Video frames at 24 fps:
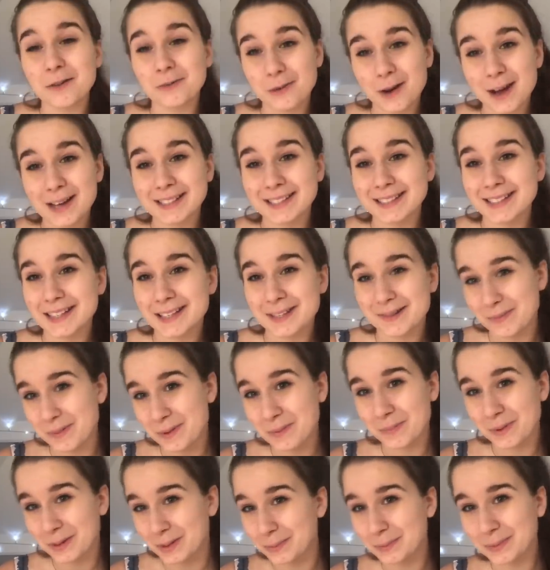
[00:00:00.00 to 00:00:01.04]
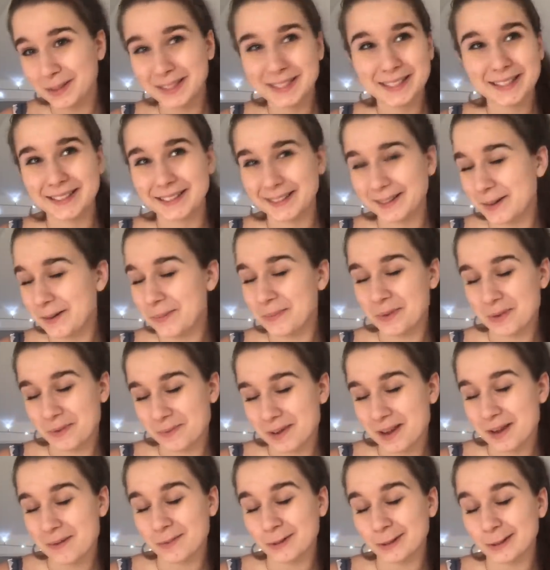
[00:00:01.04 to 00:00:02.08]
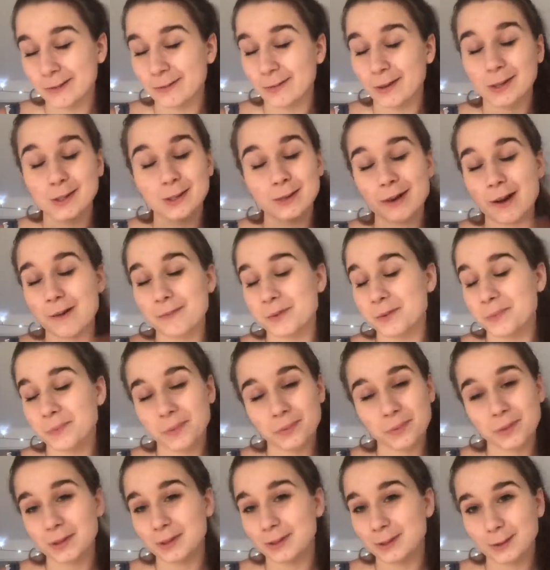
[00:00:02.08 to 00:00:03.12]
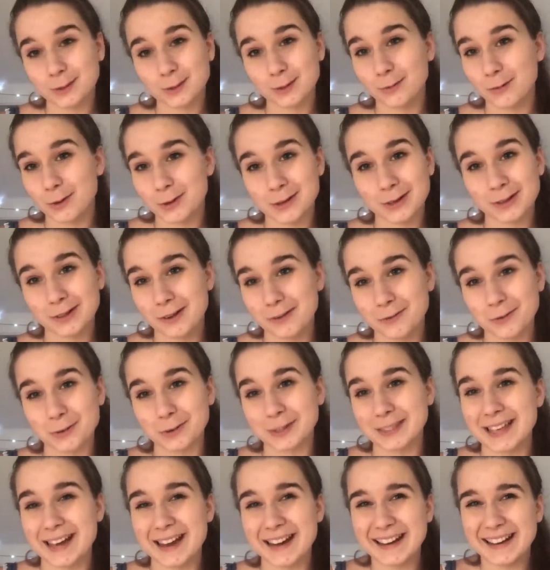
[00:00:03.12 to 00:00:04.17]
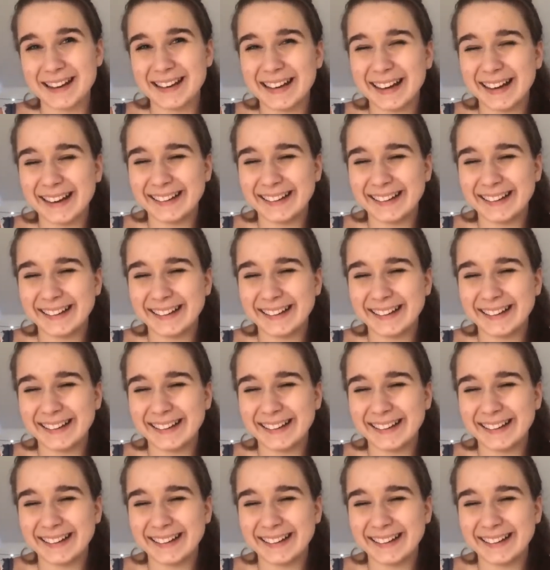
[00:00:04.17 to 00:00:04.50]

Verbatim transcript: właśnie, żeby pozbyć się tego problemu, stwierdziłam, że po prostu stworzę nową serię.